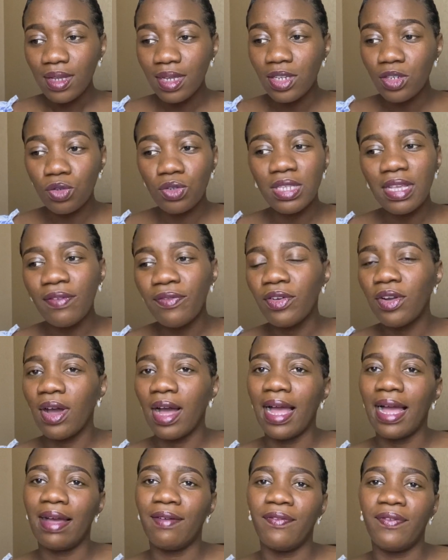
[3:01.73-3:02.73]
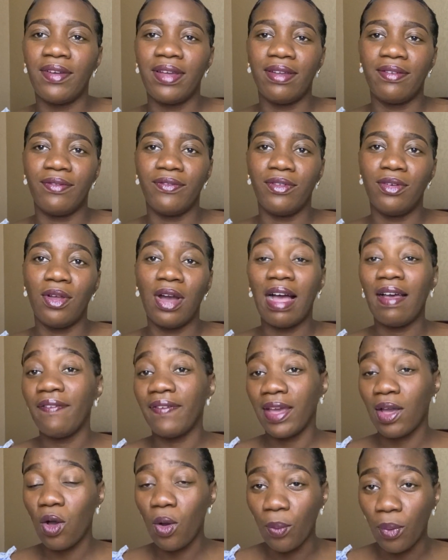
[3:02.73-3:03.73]
Joseph leur a, fait, leur a
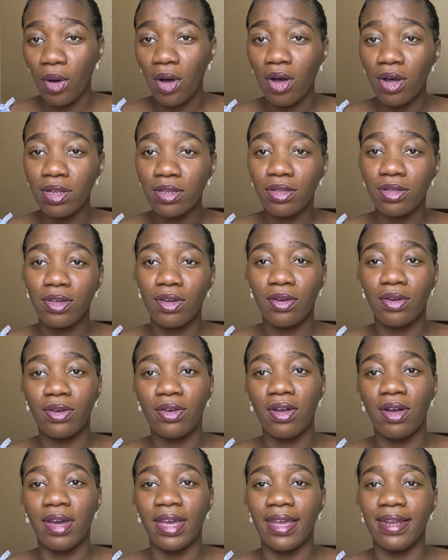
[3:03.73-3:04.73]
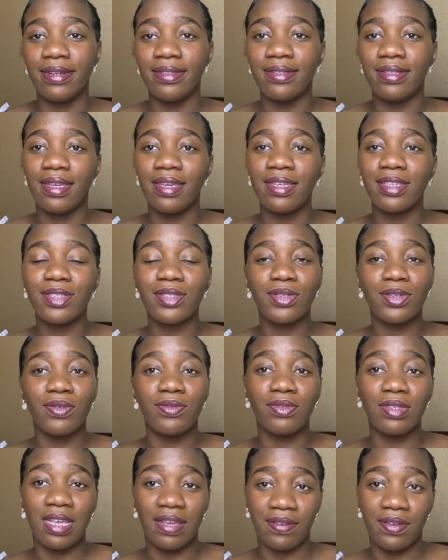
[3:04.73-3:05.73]
fait comprendre que en réalité, ce que
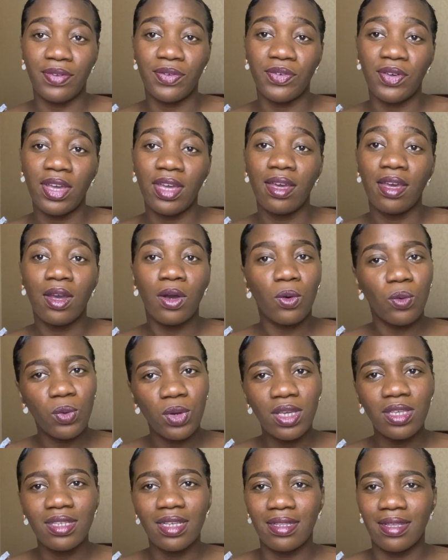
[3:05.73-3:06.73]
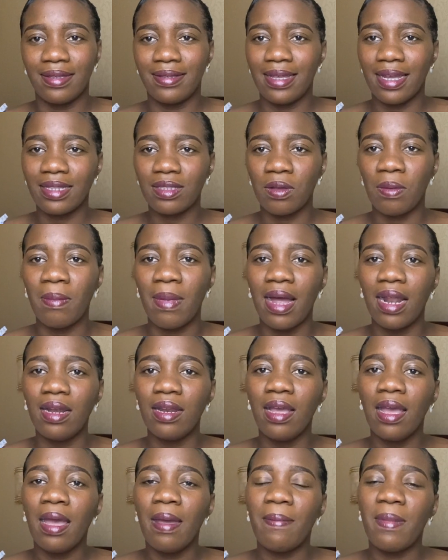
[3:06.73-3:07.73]
vous avez fait, oui, c'était certes mal,
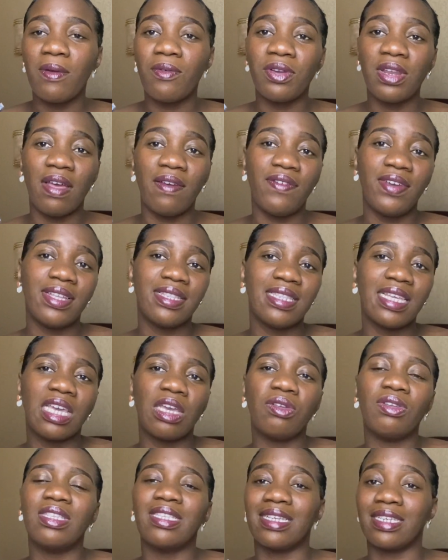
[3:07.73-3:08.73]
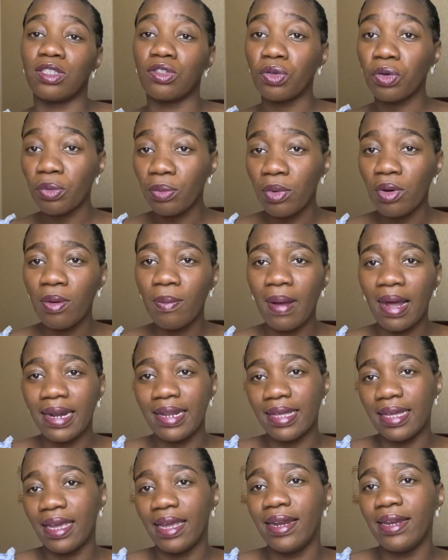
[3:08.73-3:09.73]
mais vous n'avez été que des instruments par
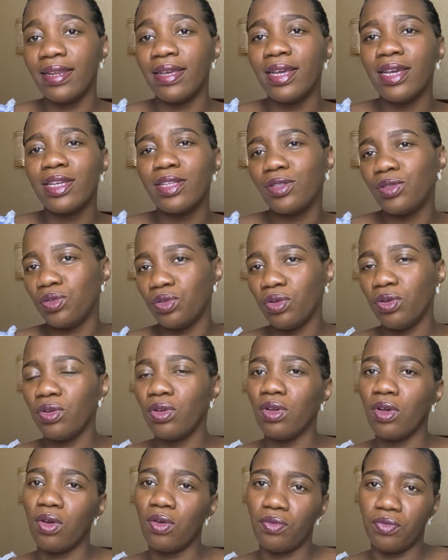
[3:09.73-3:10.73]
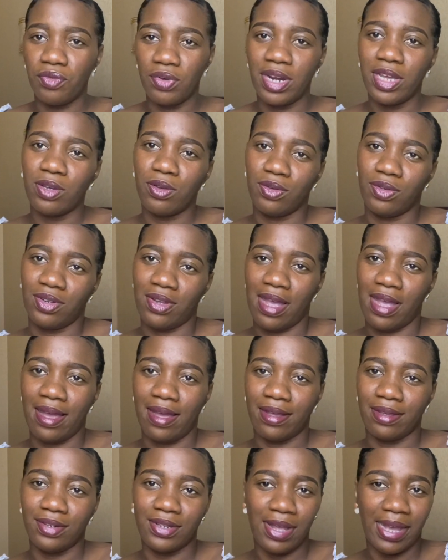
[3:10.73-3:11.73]
lesquels Dieu voulait que
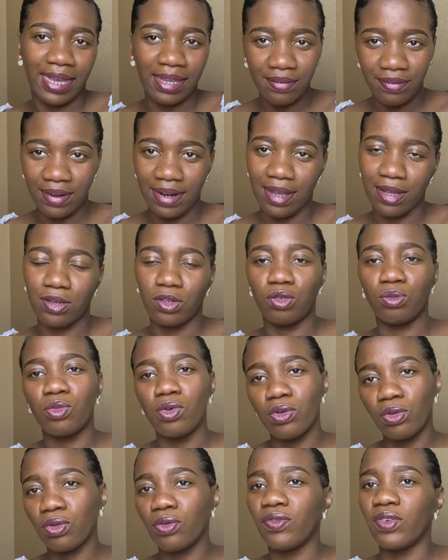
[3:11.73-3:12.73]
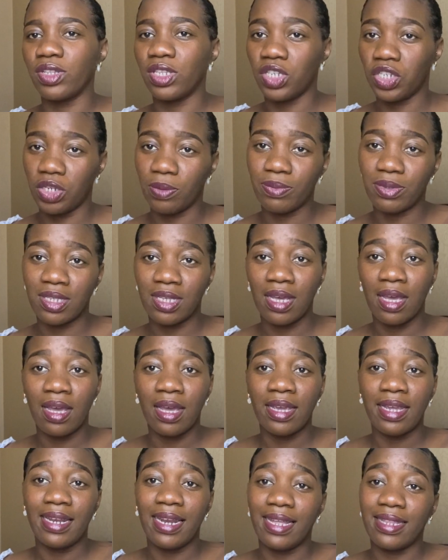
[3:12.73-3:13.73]
j'arrive là, que je me retrouve en Égypte
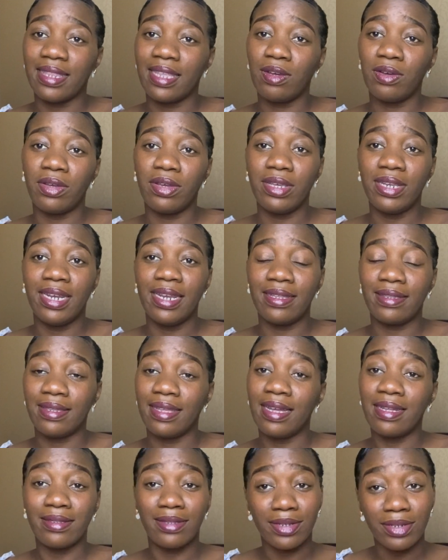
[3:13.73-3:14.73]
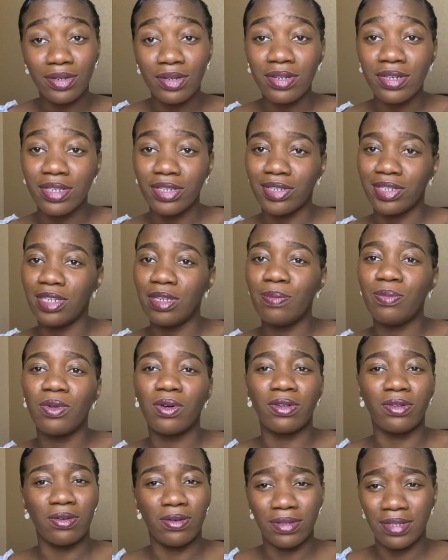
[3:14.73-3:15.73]
il a été, il a intendant en Égypte.
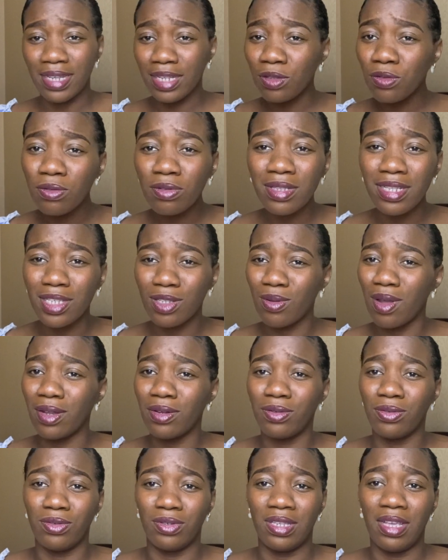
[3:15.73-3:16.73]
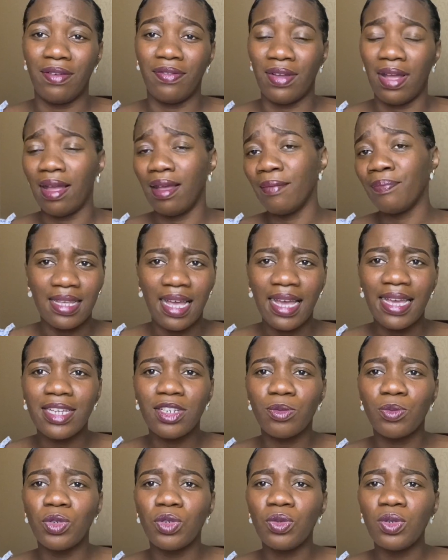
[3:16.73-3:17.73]
On, sait tous l'histoire de Joseph. Hein. Ah, et
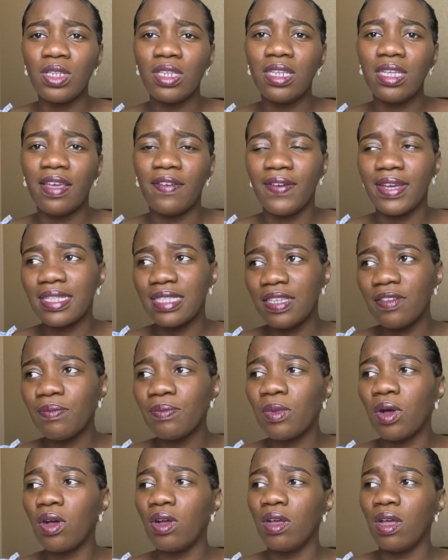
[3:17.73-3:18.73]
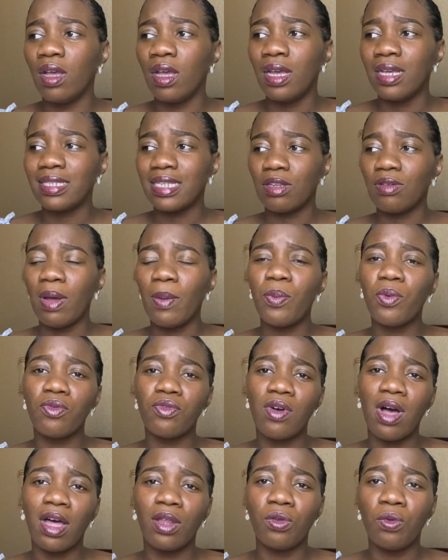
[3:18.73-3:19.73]
je me suis dit, effectivement, ça doit
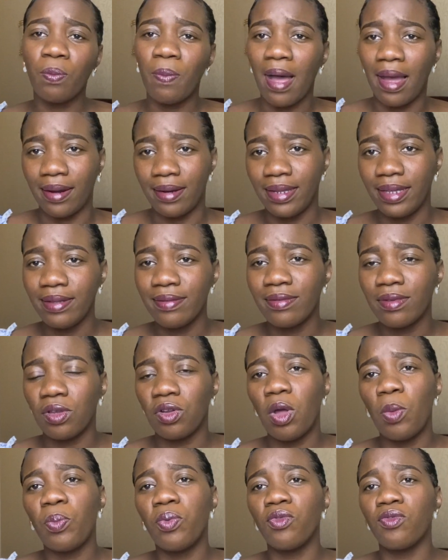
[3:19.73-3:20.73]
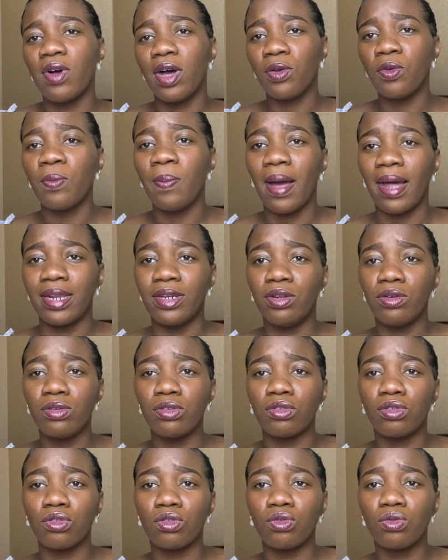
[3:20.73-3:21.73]
pouvoir nous parler. Ça doit pouvoir nous parler dans le
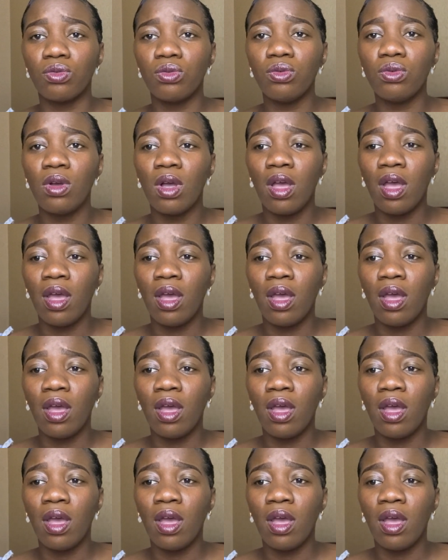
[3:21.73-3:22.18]
sens où